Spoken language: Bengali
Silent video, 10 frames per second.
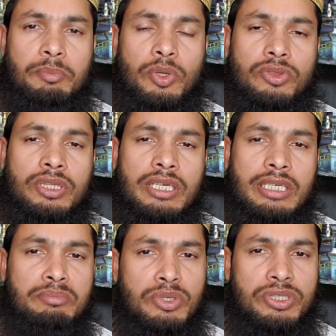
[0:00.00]

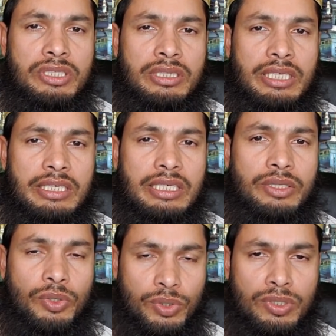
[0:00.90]
প্রত্যেকটা মসজিদ থেকেই
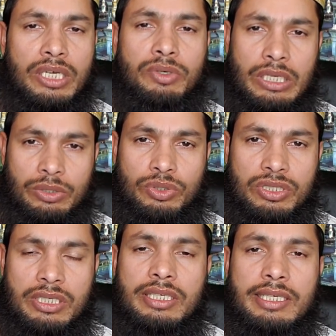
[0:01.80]
ঘোষণা করা
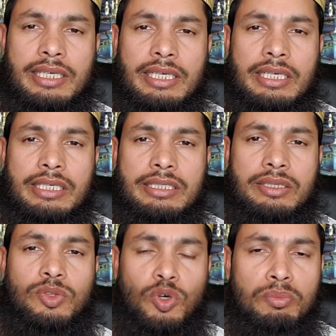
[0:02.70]
হচ্ছে যে
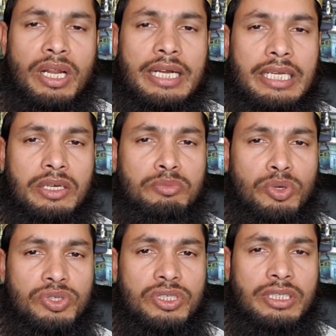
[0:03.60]
তোমরা কেউ
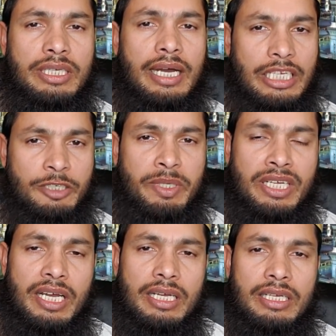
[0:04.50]
মসজিদে আসবে
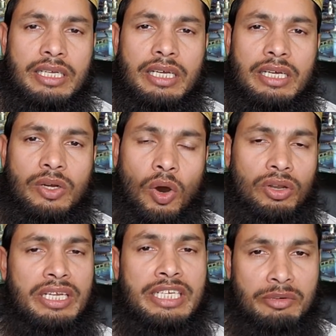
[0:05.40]
না
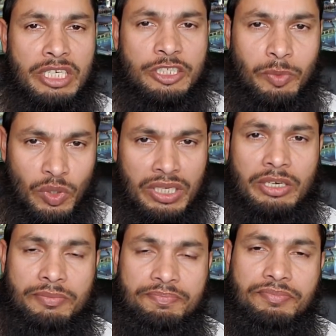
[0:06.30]
ঘরেই নামাজ পড়ে নাও